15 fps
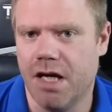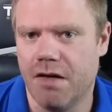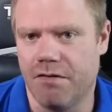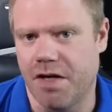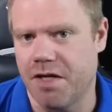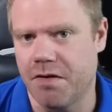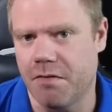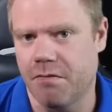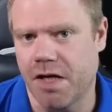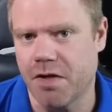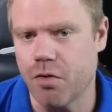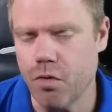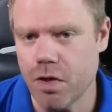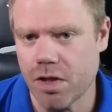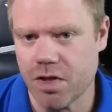Wenn, wenn
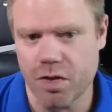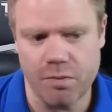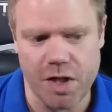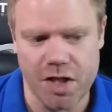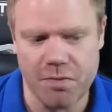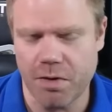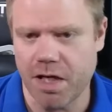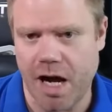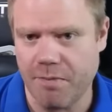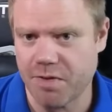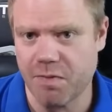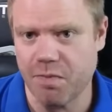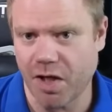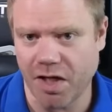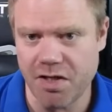Google zum Beispiel gab es
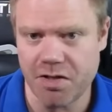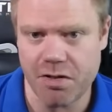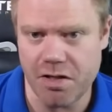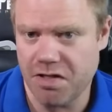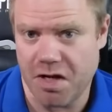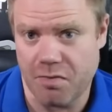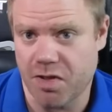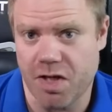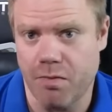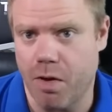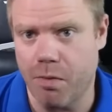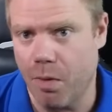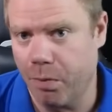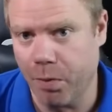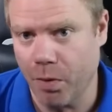Berichte, ich habe es selber
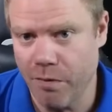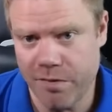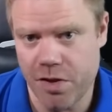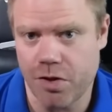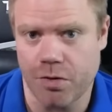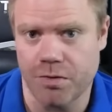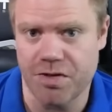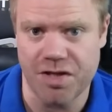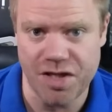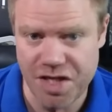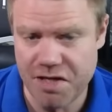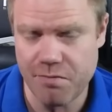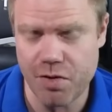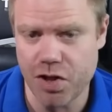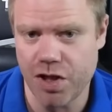überprüft, ich konnte es
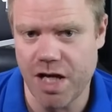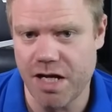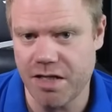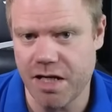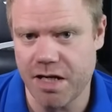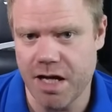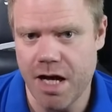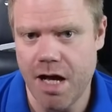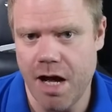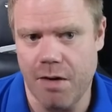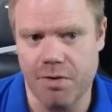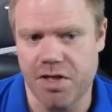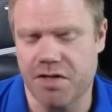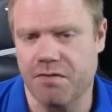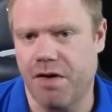nicht bestätigen, aber
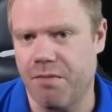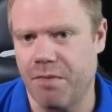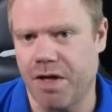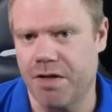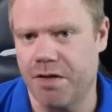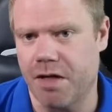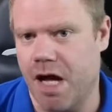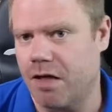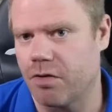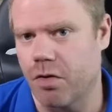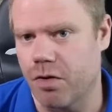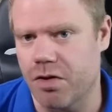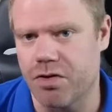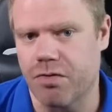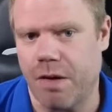dass, wenn man nach
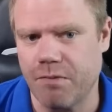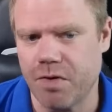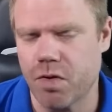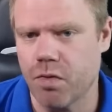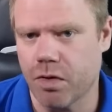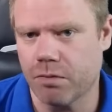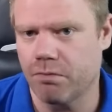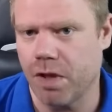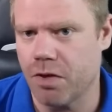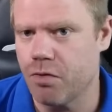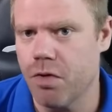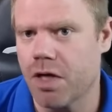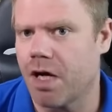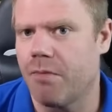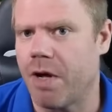Donald Trump sucht, man
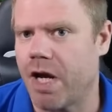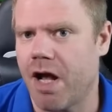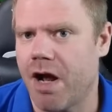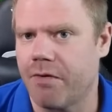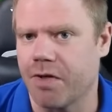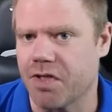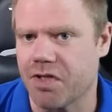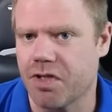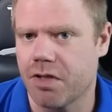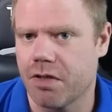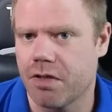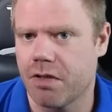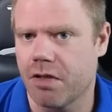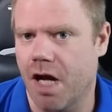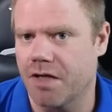nur Kamala Harris
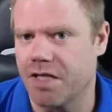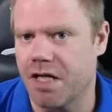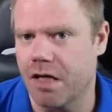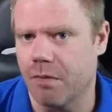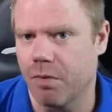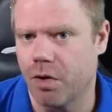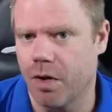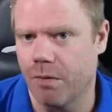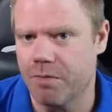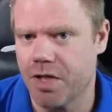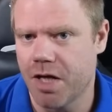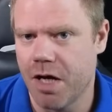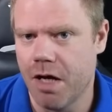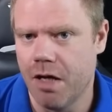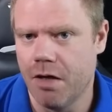Artikel bekommt.
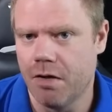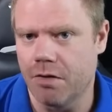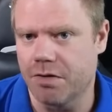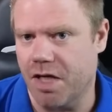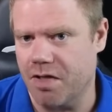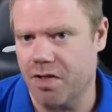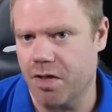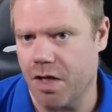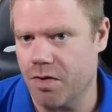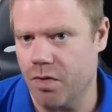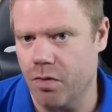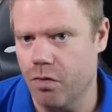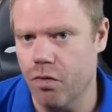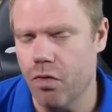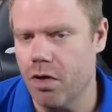Dass also
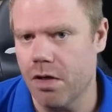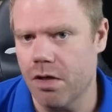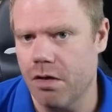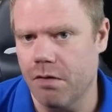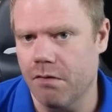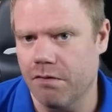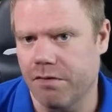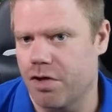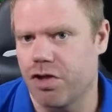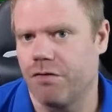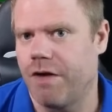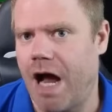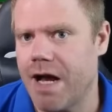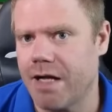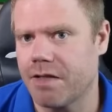Google
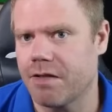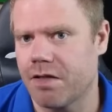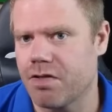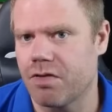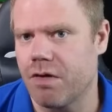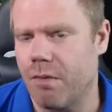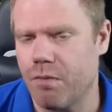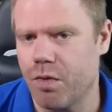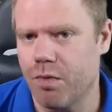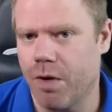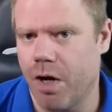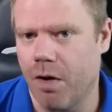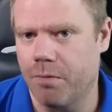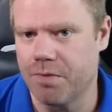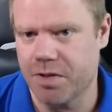verschweigt, dass Trump
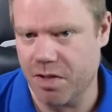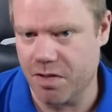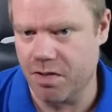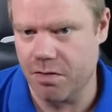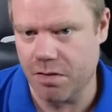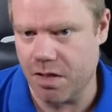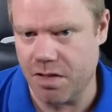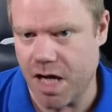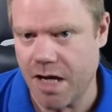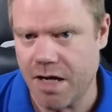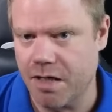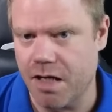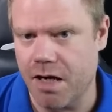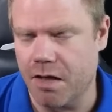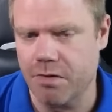überhaupt, dass, dass einer,
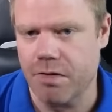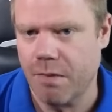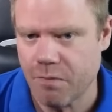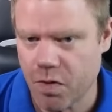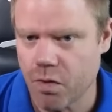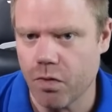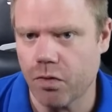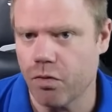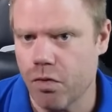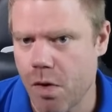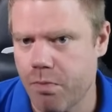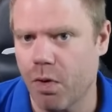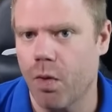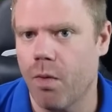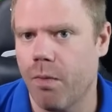der nach Trump sucht, nur
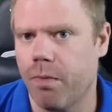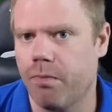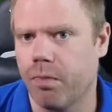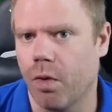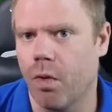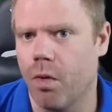pro, pro